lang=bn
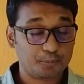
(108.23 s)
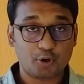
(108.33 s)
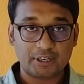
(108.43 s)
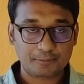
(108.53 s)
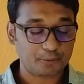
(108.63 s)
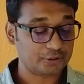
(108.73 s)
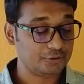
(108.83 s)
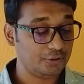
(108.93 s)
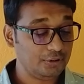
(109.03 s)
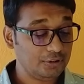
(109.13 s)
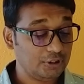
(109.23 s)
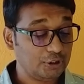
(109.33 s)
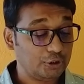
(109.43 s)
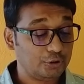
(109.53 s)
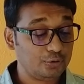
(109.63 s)
পরের প্রশ্ন
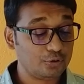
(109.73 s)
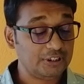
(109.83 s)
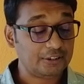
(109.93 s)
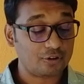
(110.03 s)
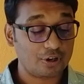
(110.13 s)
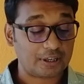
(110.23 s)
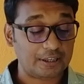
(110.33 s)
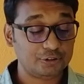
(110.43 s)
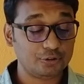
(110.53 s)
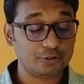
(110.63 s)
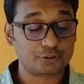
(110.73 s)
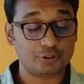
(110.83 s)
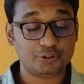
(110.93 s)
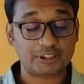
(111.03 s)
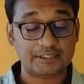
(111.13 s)
নদীর ক্ষয়কার্য ও
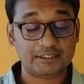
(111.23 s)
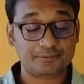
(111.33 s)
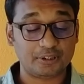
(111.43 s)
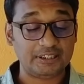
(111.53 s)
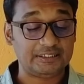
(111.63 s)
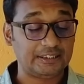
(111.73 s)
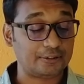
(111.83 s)
সঞ্চয়কার্যের ফলে